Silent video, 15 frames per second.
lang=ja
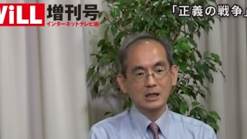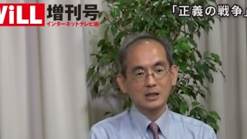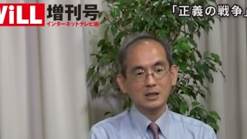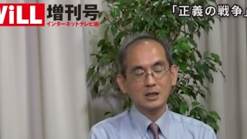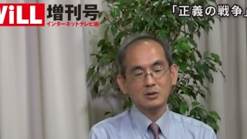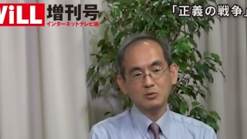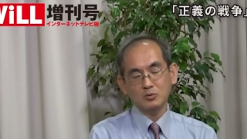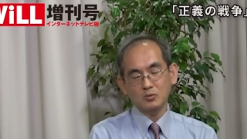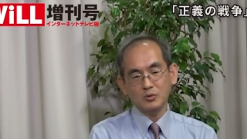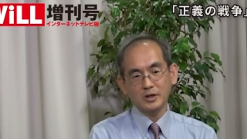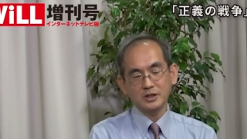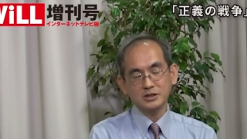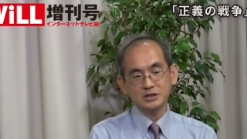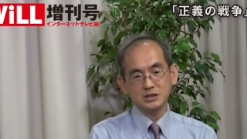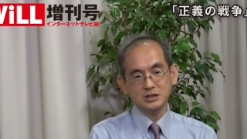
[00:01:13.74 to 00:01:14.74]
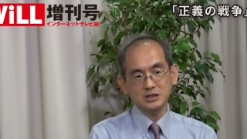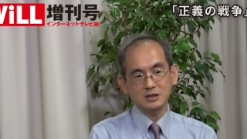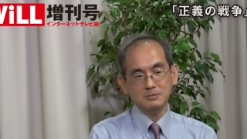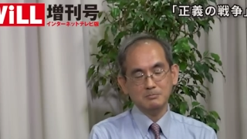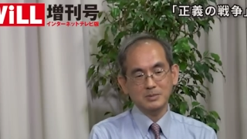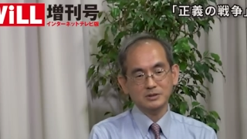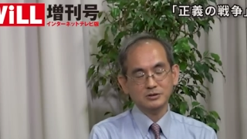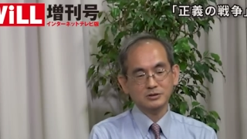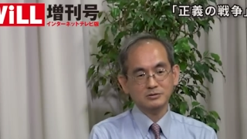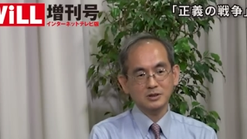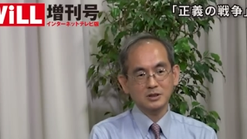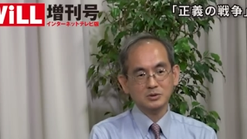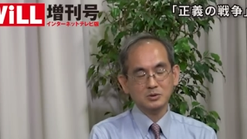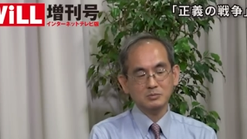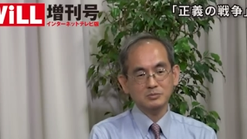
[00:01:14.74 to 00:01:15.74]
過去の歴史、まあ、少
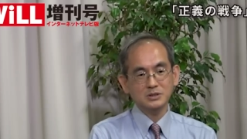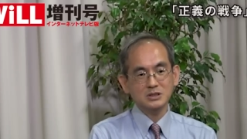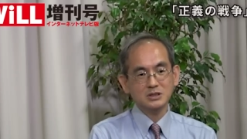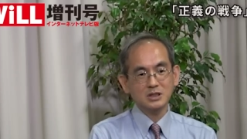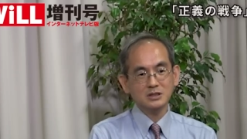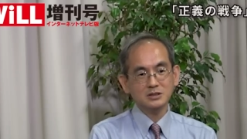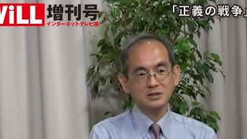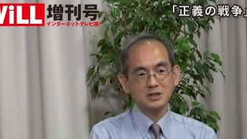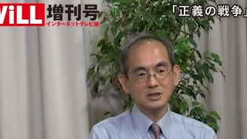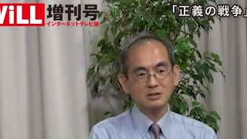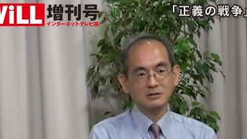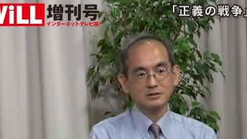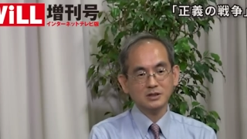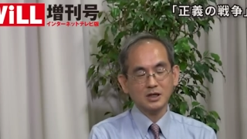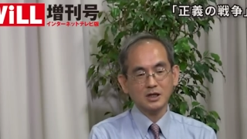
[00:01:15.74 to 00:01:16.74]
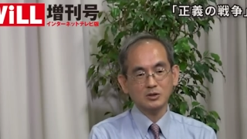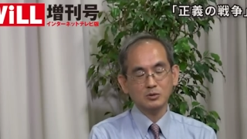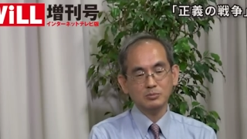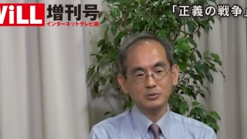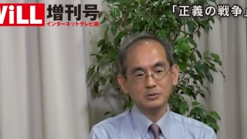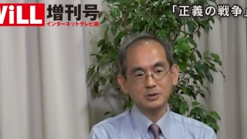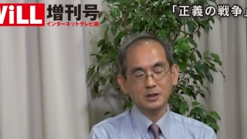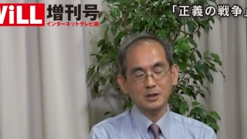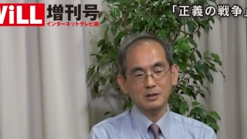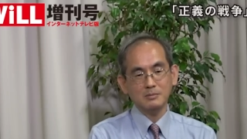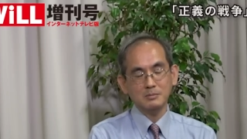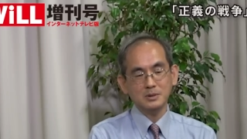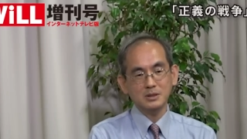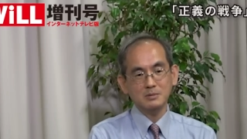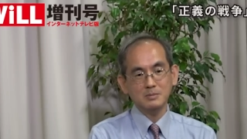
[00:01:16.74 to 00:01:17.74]
なくとも23世紀は遡って
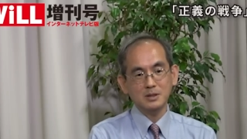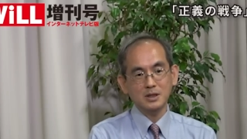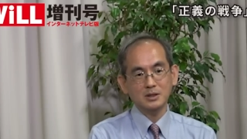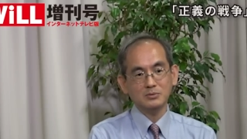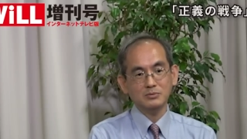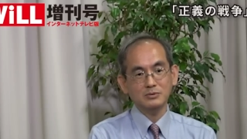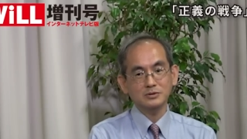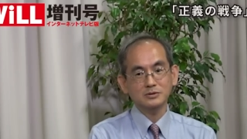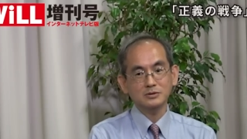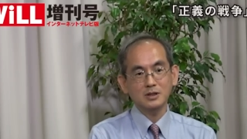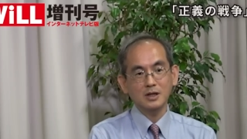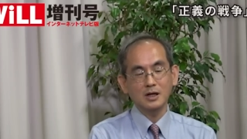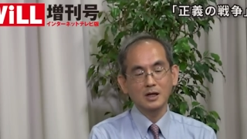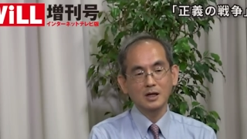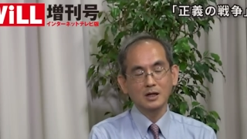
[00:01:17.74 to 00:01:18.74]
見てみないとですね